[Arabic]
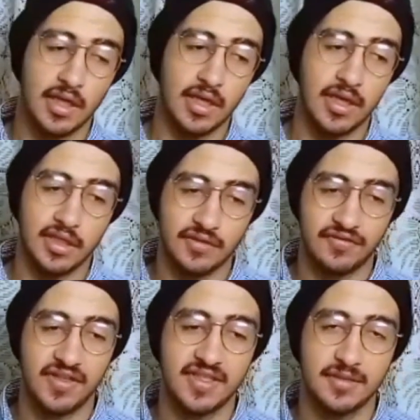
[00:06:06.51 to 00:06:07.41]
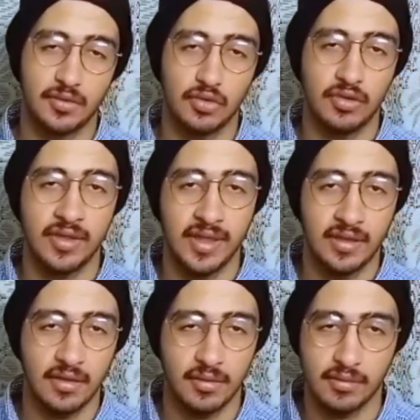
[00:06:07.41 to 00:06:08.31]
آه انفينكس بتقول ان
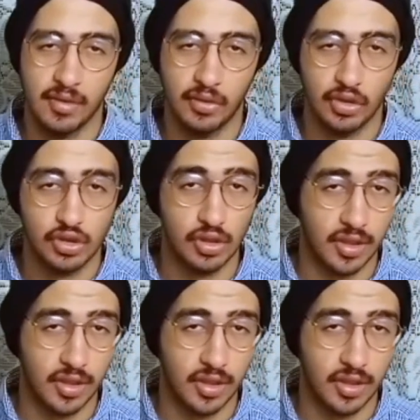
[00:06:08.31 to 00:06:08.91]
احنا ما بنحطش